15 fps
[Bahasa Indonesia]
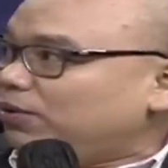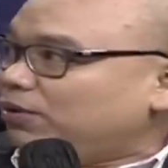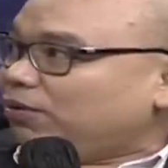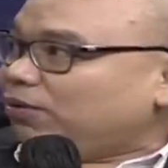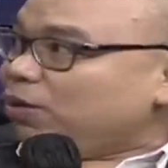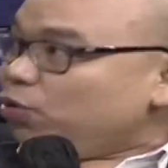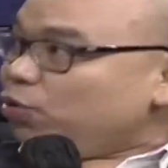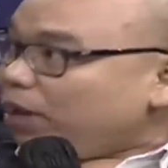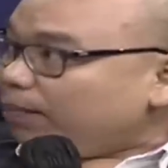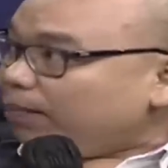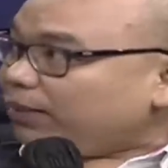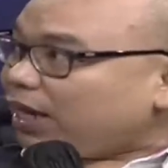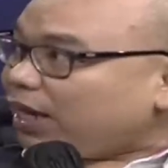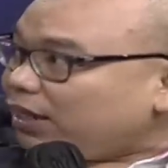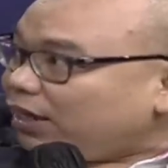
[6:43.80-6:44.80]

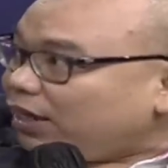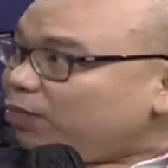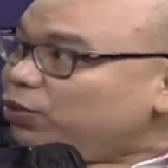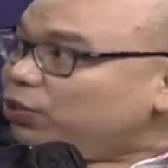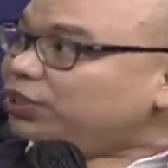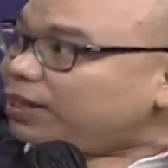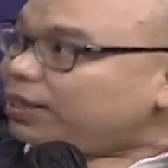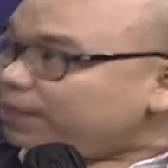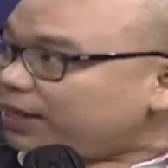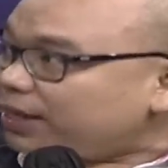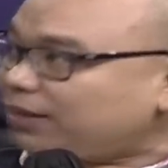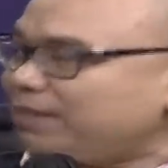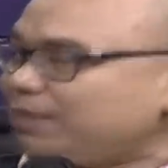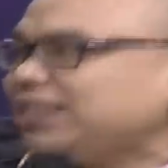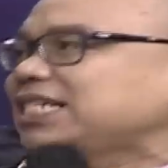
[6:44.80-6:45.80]
2006 tanggal 30
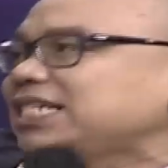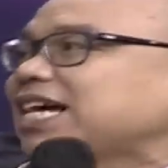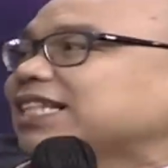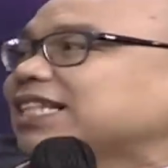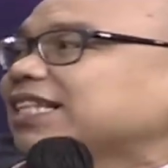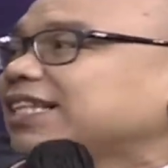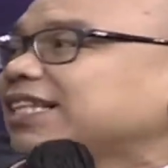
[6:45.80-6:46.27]
Desember, saya masih ingat.